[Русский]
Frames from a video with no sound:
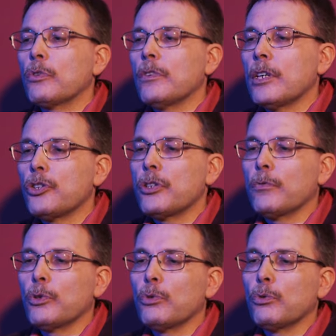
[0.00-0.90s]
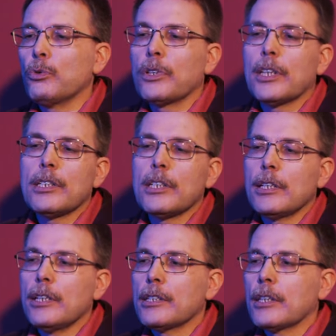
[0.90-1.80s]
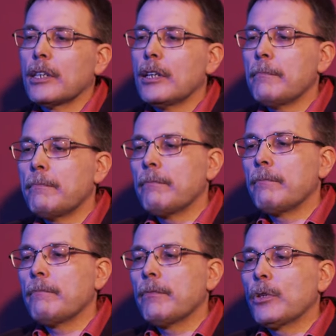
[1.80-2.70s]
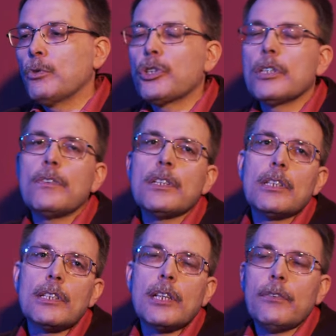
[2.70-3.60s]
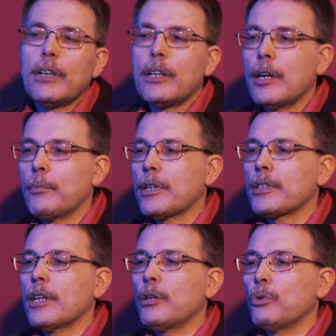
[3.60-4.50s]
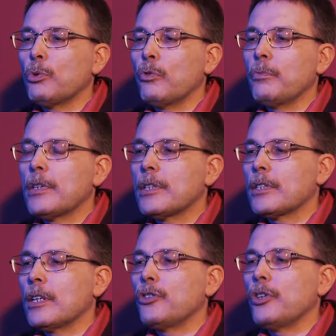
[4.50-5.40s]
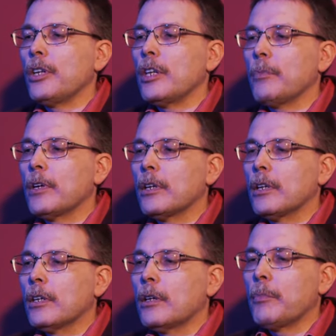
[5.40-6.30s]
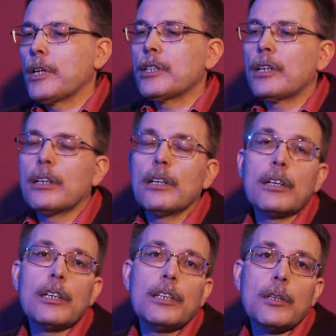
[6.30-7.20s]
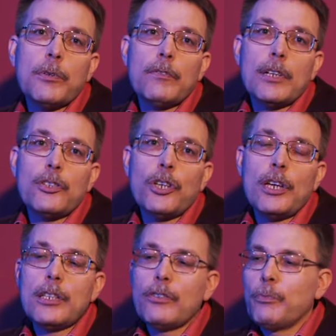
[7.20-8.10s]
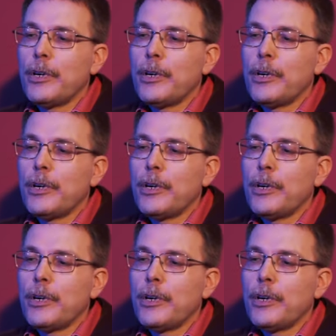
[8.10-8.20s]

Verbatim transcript: уровень речевой культуры носителей языка, уже известные слова обрастают новыми значениями. Базар-рынок превращается в